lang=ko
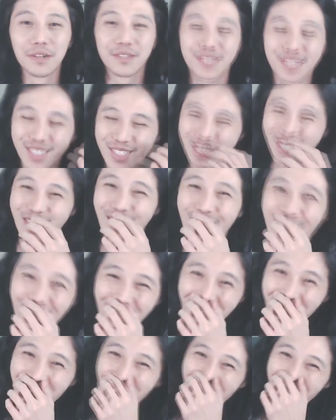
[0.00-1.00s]

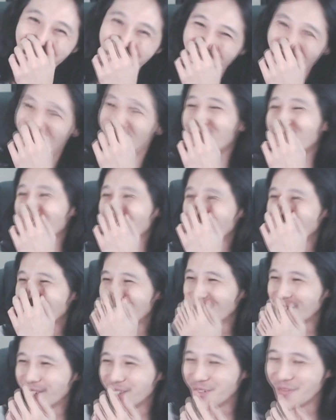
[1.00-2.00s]
씨발 내가 어떻게
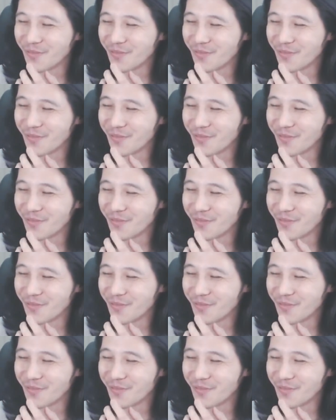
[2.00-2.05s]
했냐면